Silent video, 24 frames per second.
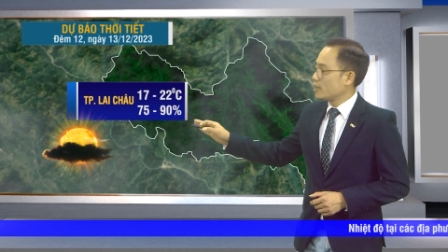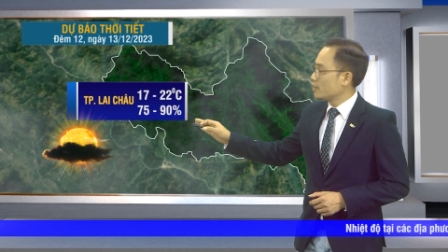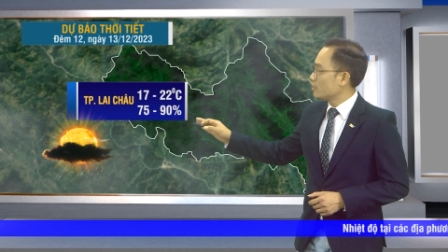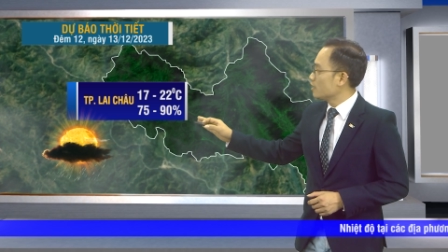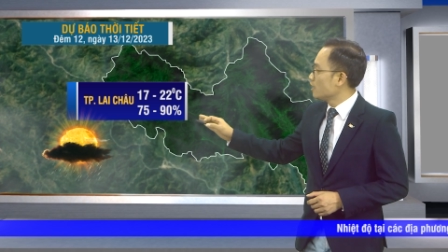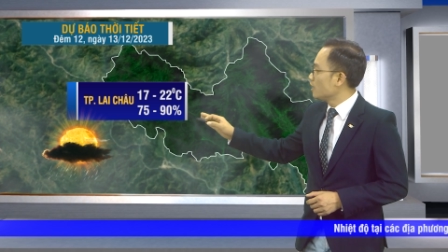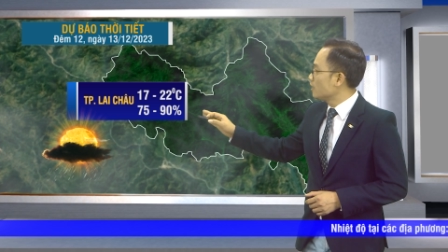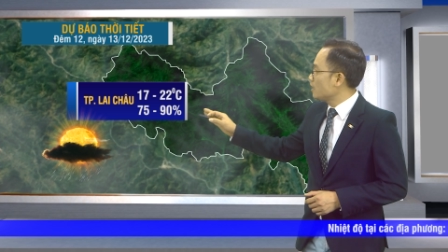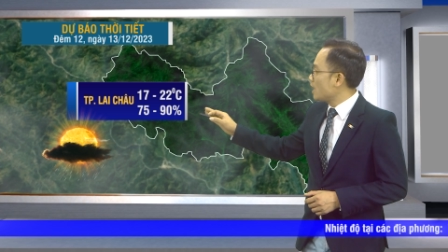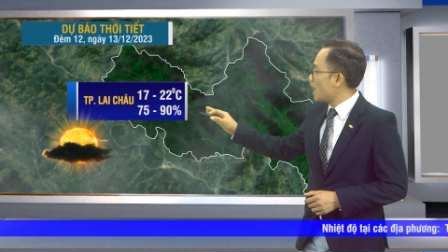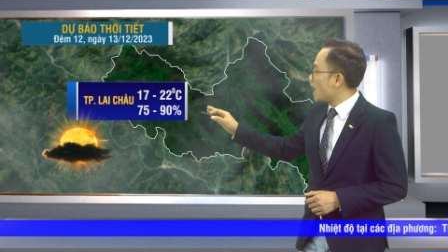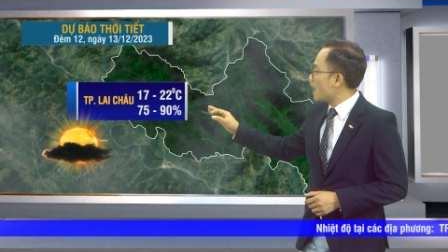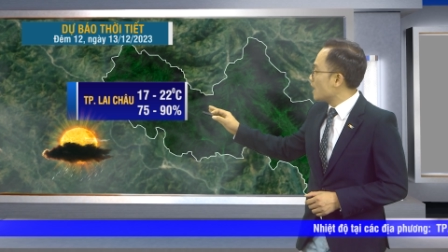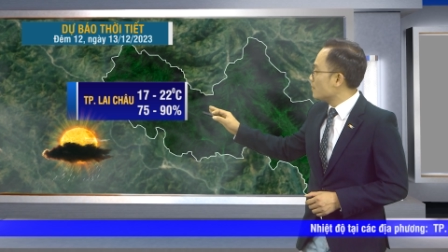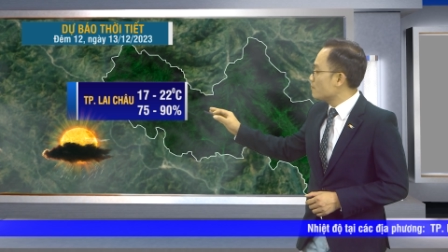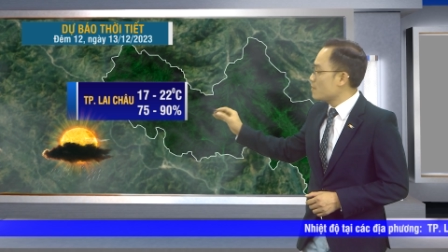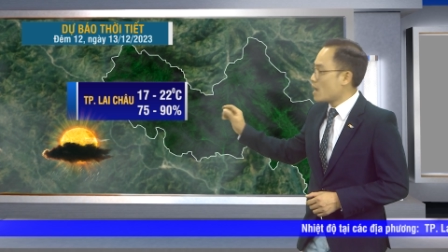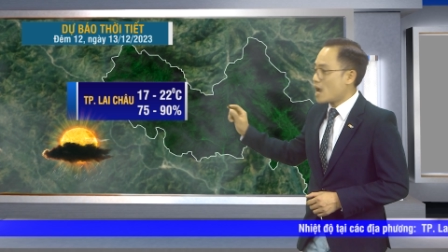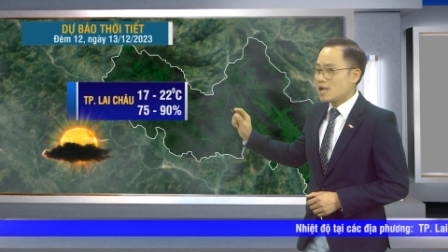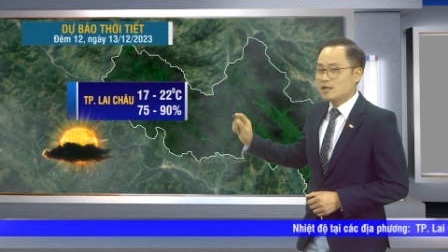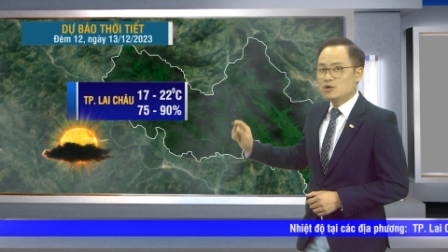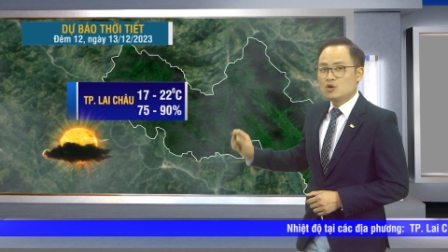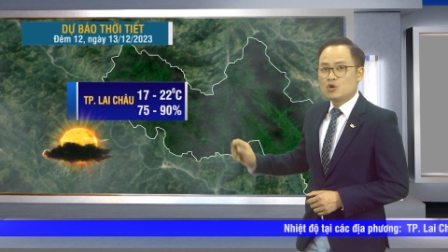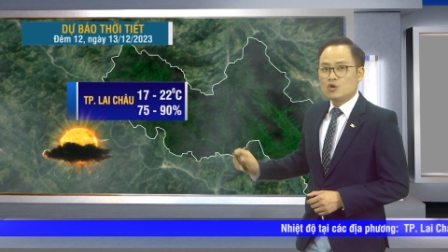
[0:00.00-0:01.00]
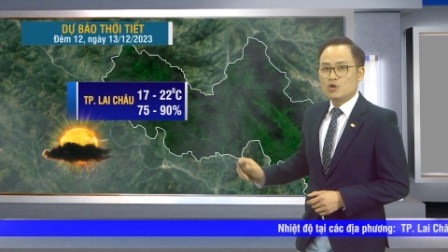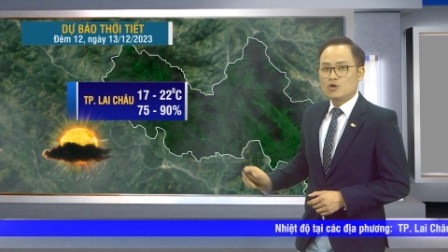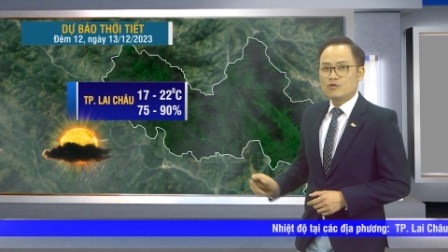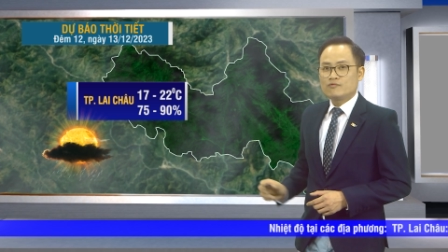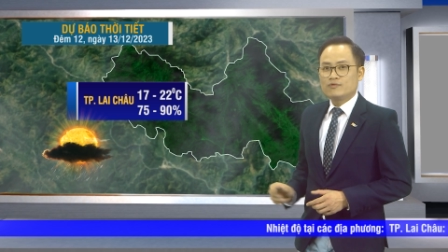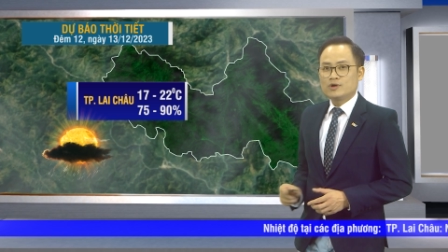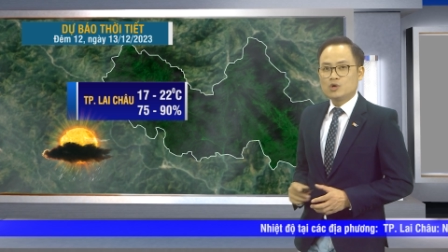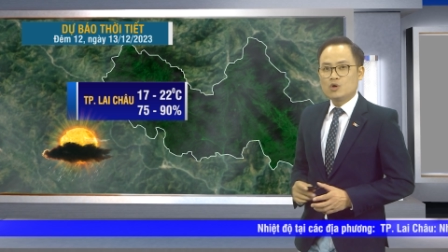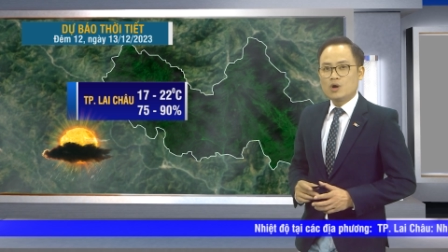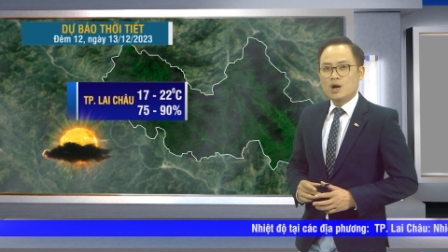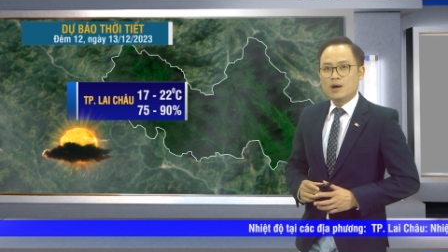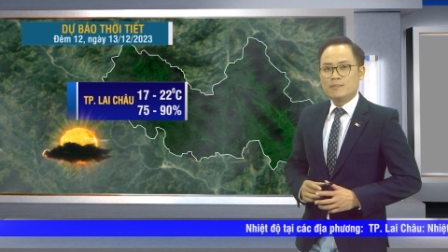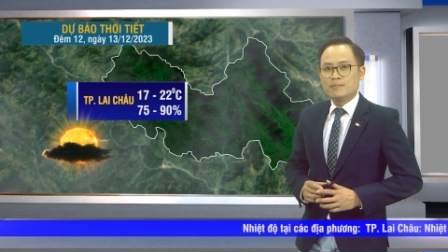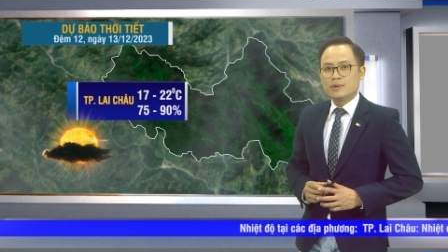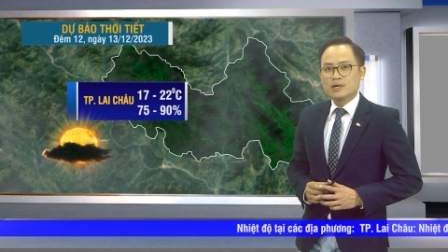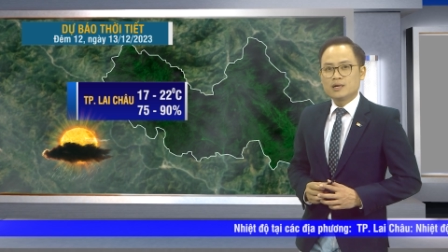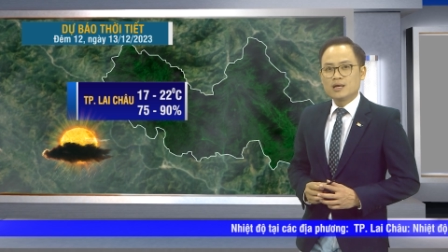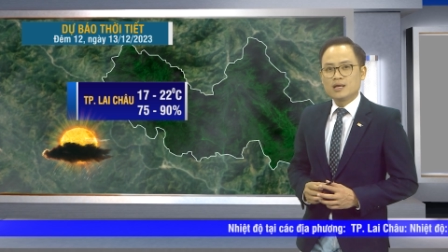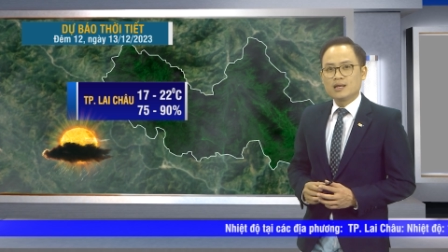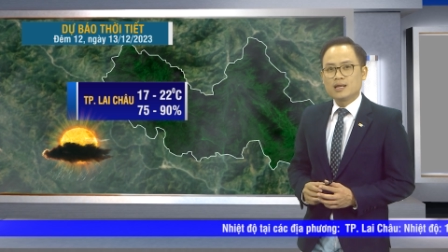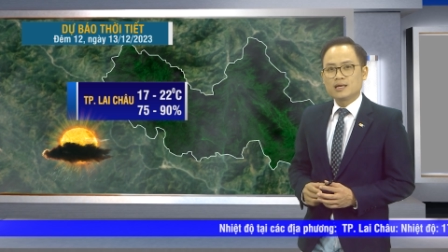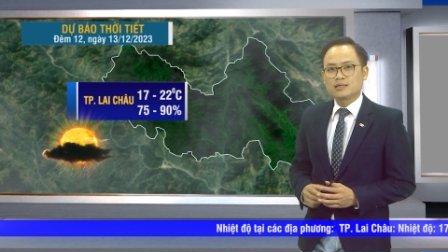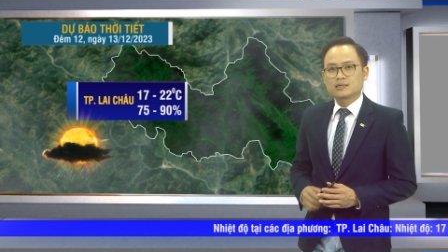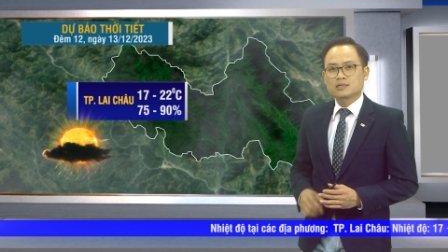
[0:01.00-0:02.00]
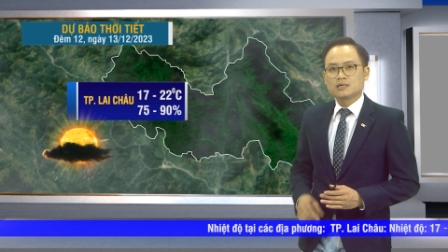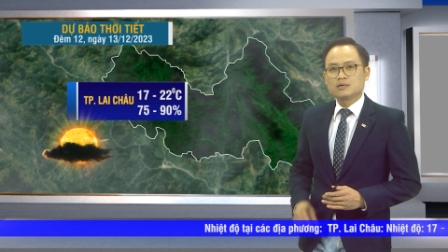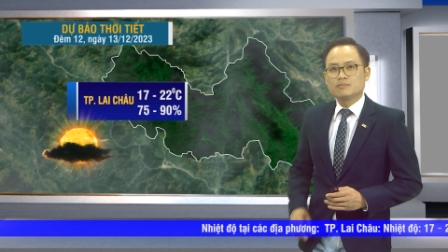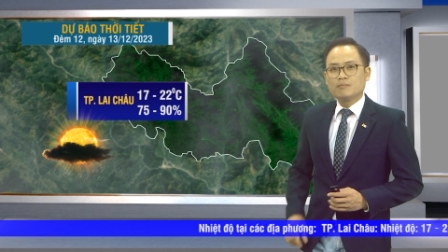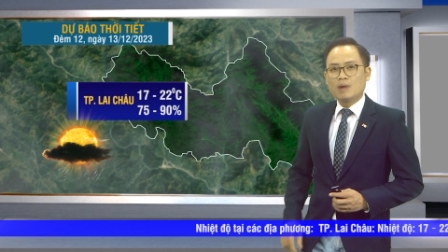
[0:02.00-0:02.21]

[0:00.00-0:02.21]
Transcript: đến hai mươi hai độ và độ ẩm ở đây là từ